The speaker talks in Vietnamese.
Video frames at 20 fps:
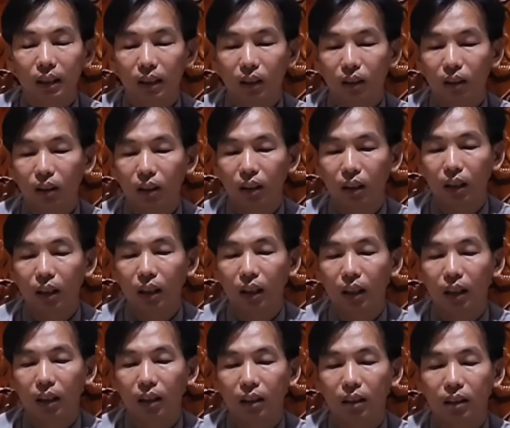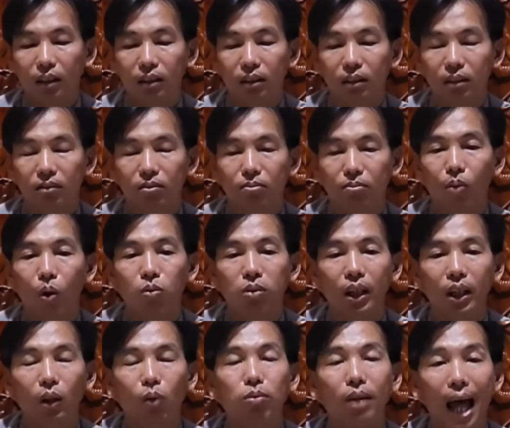rồi à, môn
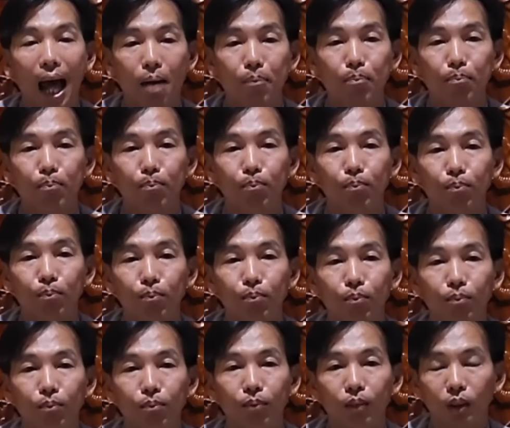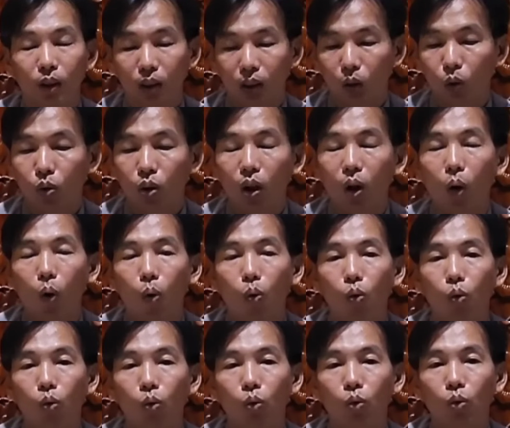gì cũng làm rồi uống
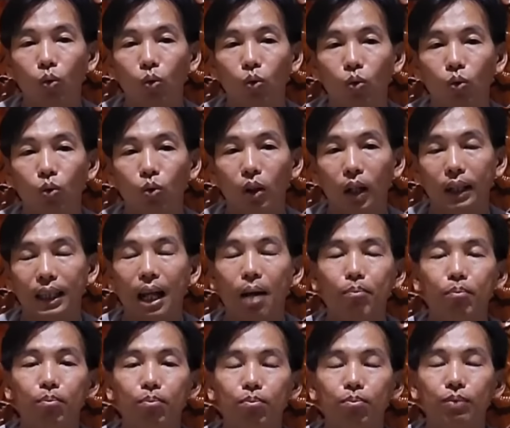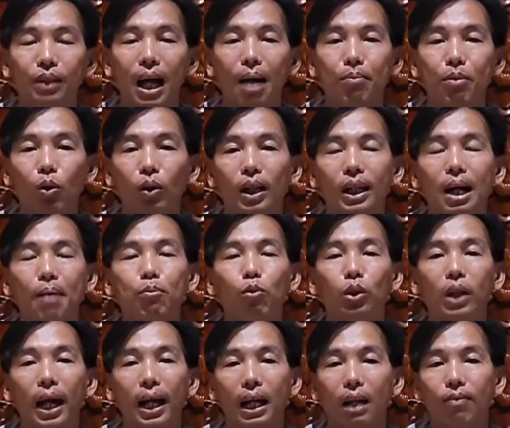rượu là tám tám điều ngăn cấm
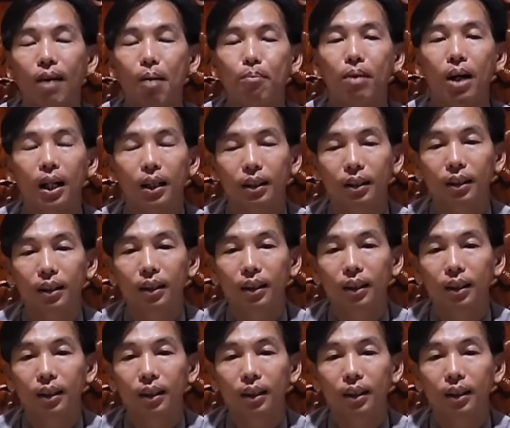của thầy là phạm hết